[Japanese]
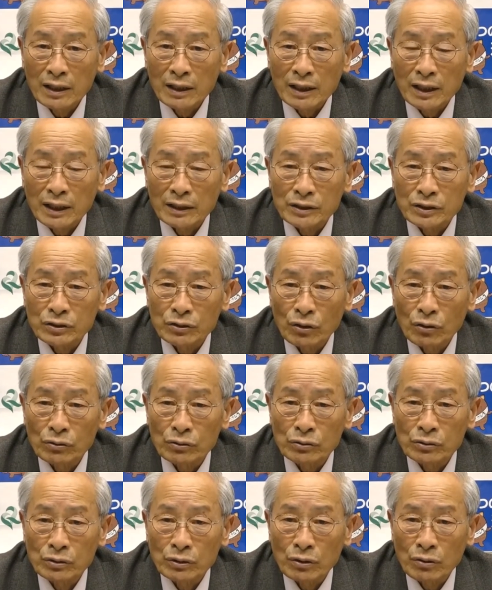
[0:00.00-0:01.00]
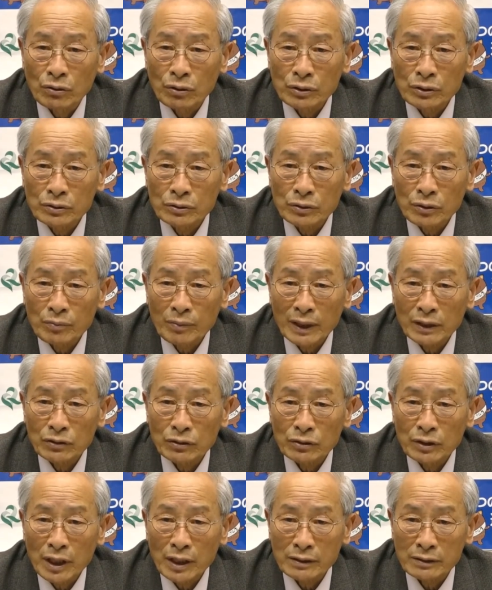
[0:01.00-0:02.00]
集う交流の場と
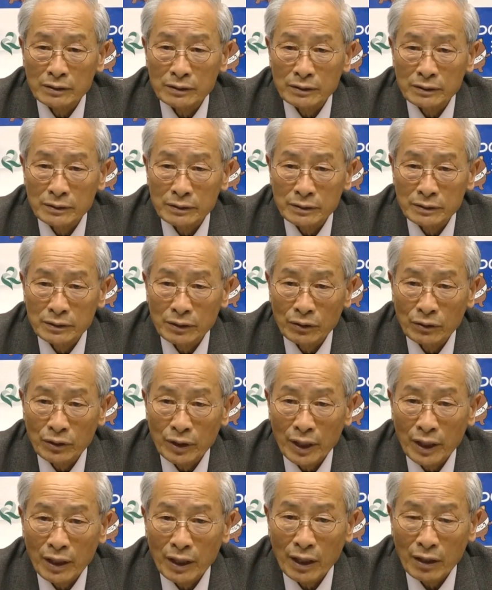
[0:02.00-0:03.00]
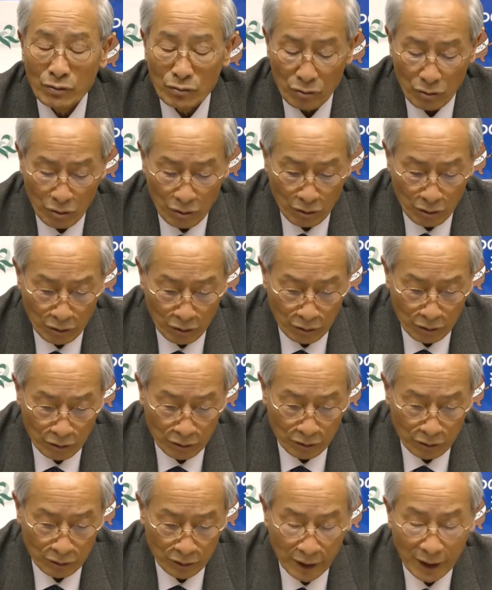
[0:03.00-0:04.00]
なるご提案
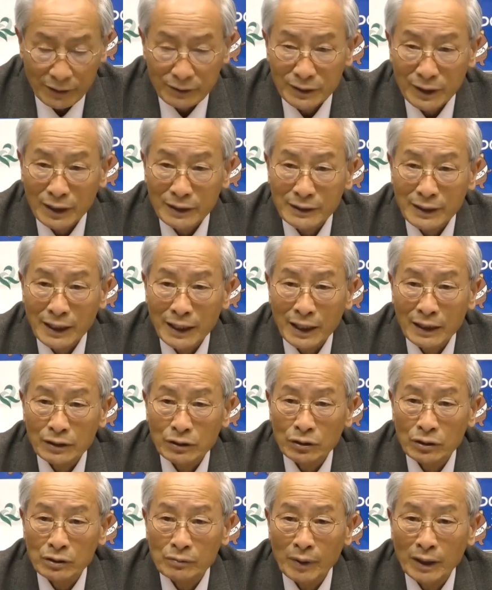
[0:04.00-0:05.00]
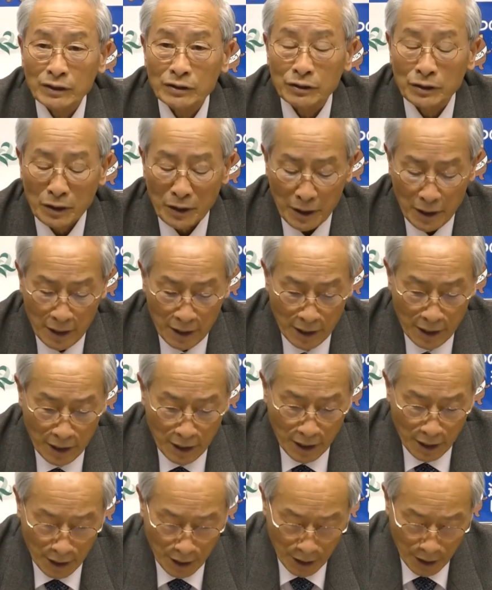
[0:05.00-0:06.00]
をたくさんいただいております、
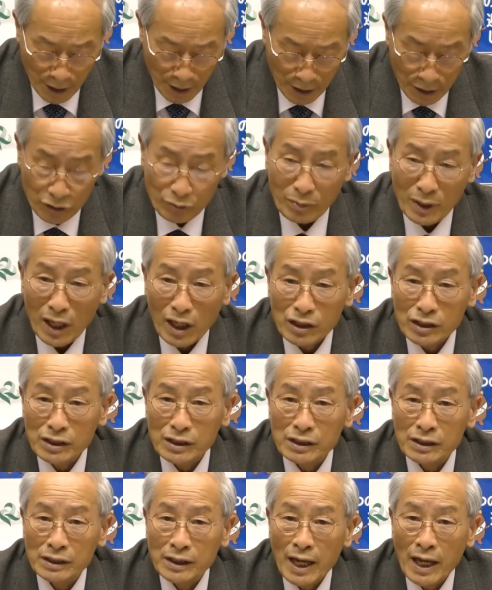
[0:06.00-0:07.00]
えー、素晴らしいね、